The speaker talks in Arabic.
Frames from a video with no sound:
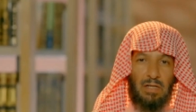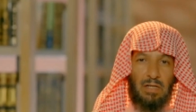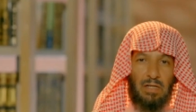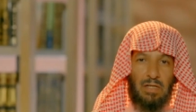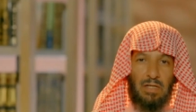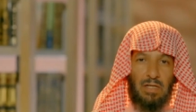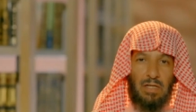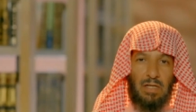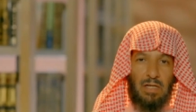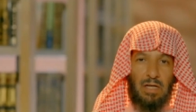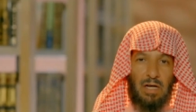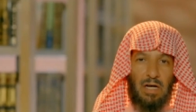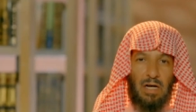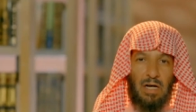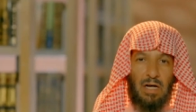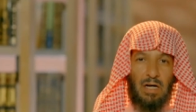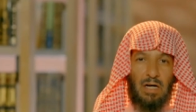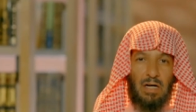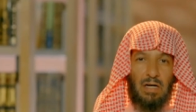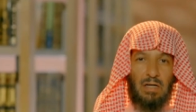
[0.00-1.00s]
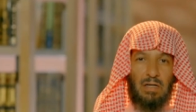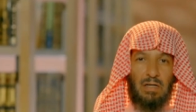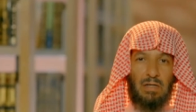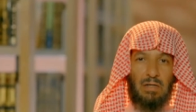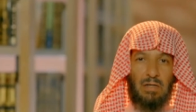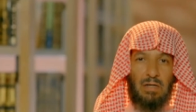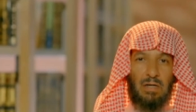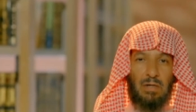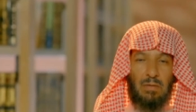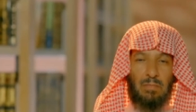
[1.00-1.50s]
إلى
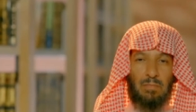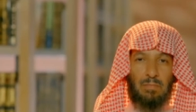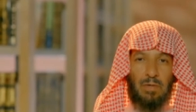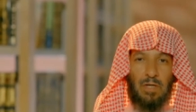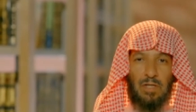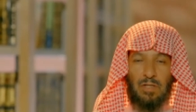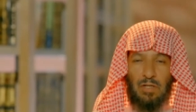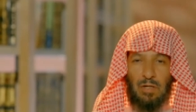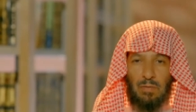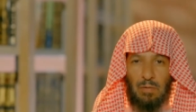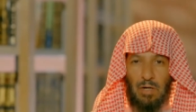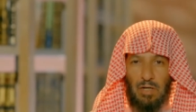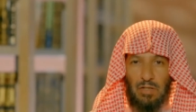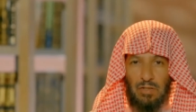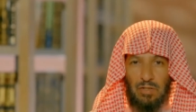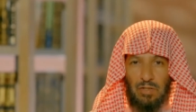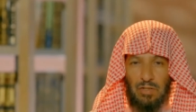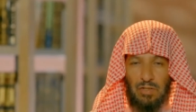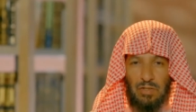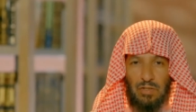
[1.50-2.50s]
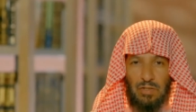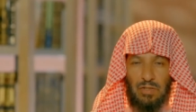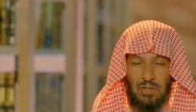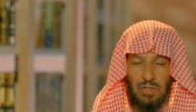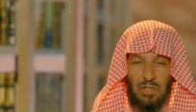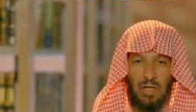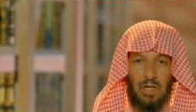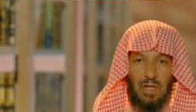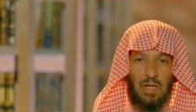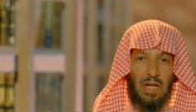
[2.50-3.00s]
بيت المقدس
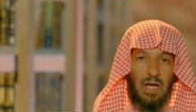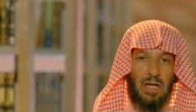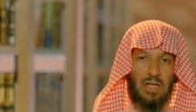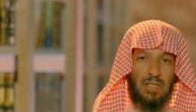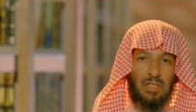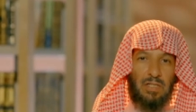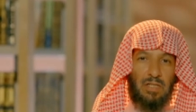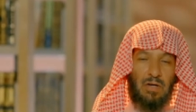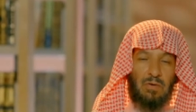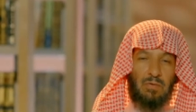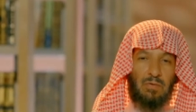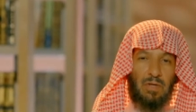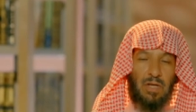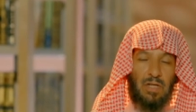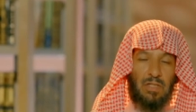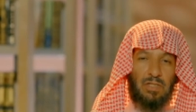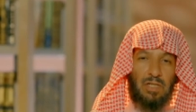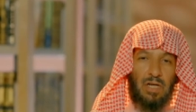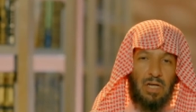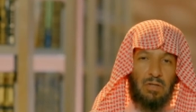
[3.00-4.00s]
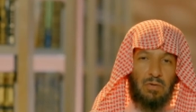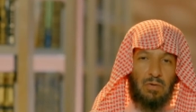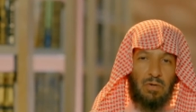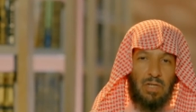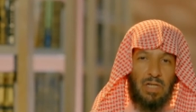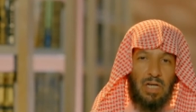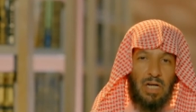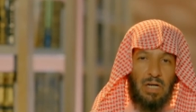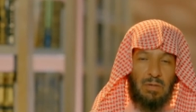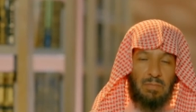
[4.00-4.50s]
لكنه يجعل
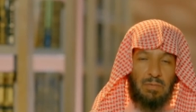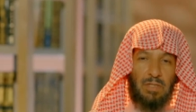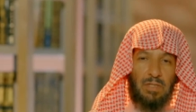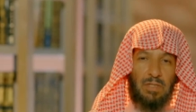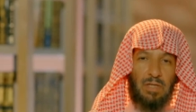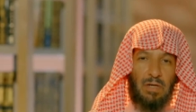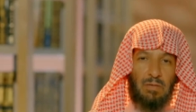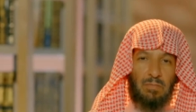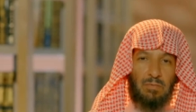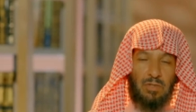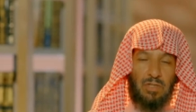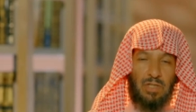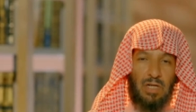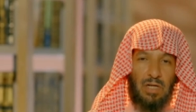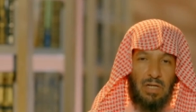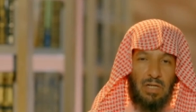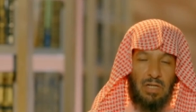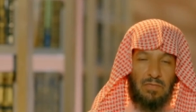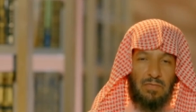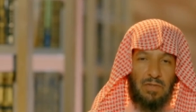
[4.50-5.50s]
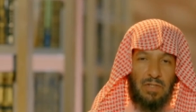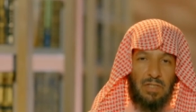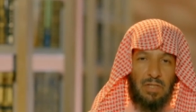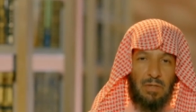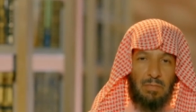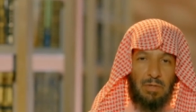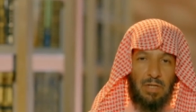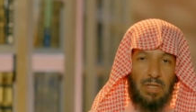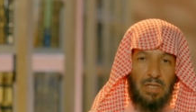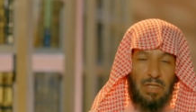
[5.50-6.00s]
الكعبة المشرفة
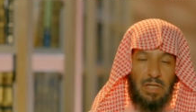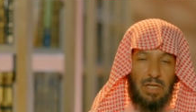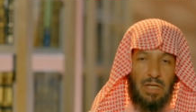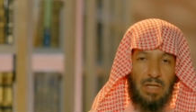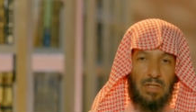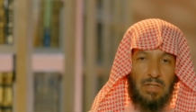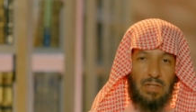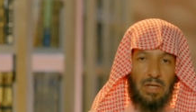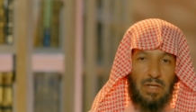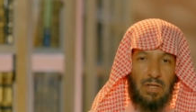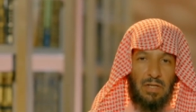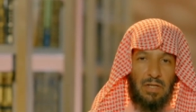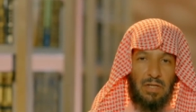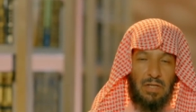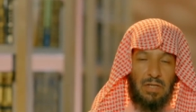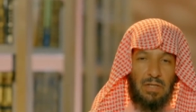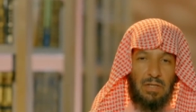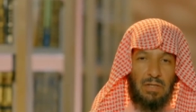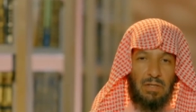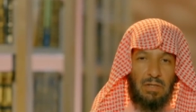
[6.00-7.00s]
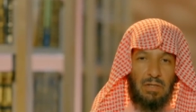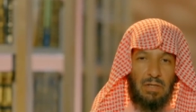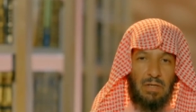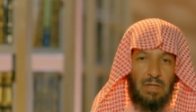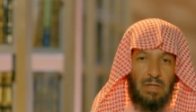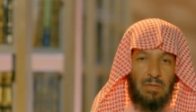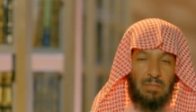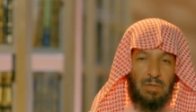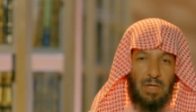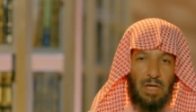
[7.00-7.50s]
بين يديه
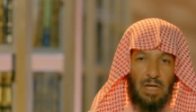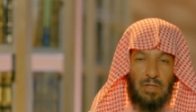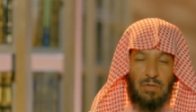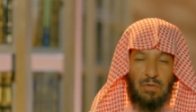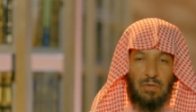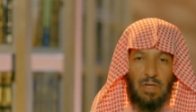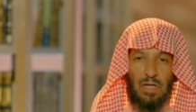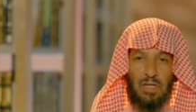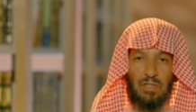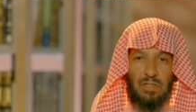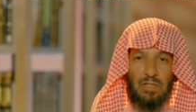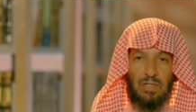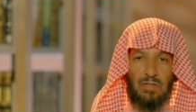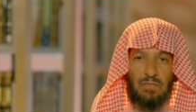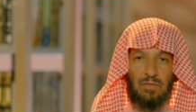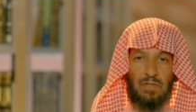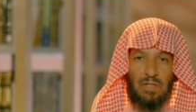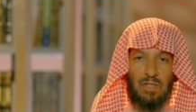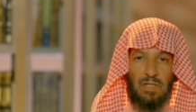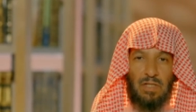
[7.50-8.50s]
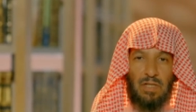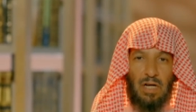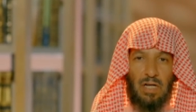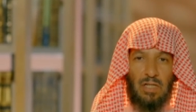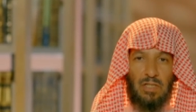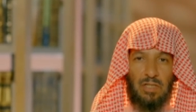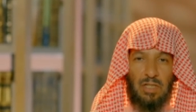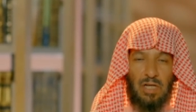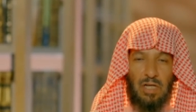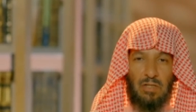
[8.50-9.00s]
بحيث يأتي في
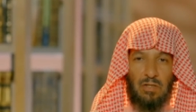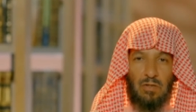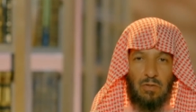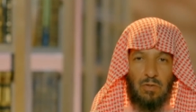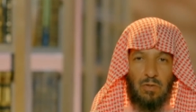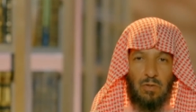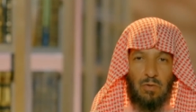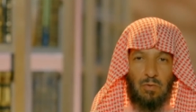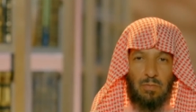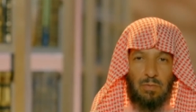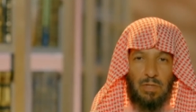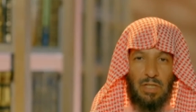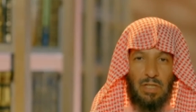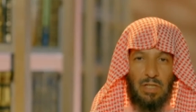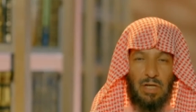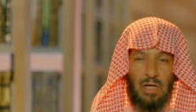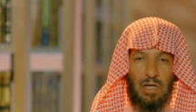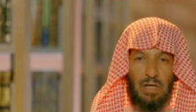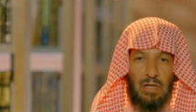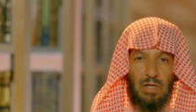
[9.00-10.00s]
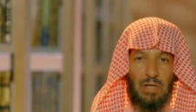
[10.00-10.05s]
الجهة الجنوبية